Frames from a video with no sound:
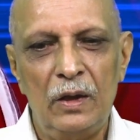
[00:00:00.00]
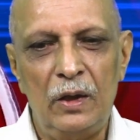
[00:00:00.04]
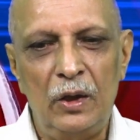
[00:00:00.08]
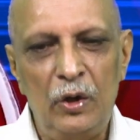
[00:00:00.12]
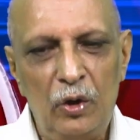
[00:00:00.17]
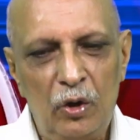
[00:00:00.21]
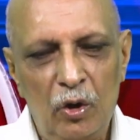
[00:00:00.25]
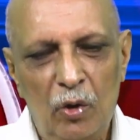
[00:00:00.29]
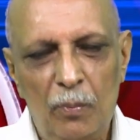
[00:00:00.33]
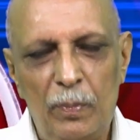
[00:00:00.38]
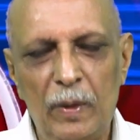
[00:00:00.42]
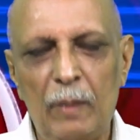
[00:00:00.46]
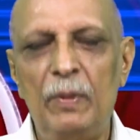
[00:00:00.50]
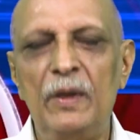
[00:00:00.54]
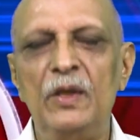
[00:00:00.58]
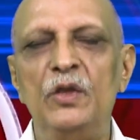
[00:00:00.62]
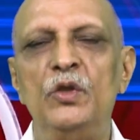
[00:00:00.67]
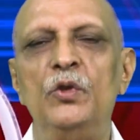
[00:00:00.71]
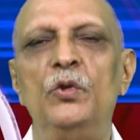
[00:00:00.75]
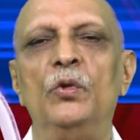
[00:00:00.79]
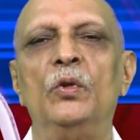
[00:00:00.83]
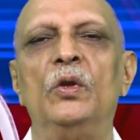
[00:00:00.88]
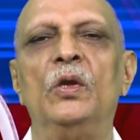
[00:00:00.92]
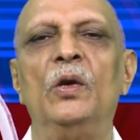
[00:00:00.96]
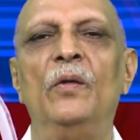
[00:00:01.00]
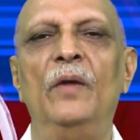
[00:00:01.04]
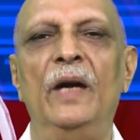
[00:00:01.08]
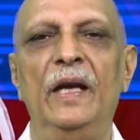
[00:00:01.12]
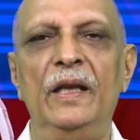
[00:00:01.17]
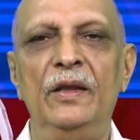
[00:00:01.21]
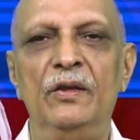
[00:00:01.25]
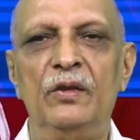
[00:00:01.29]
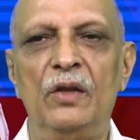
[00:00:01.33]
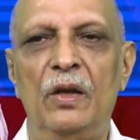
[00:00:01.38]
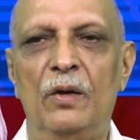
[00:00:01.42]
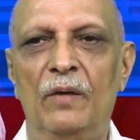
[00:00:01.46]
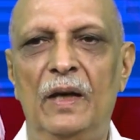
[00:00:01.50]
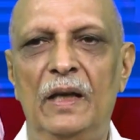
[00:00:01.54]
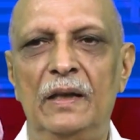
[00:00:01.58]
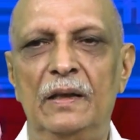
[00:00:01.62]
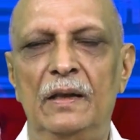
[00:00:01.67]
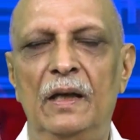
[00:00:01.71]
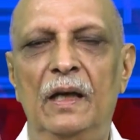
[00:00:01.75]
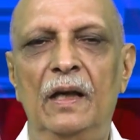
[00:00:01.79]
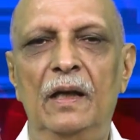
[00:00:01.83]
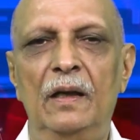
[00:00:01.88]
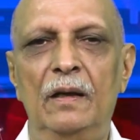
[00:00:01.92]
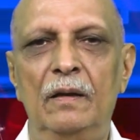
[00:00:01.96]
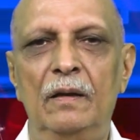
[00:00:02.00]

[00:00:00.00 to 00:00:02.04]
రెండో ప్రపంచ యుద్ధం అయిన తర్వాత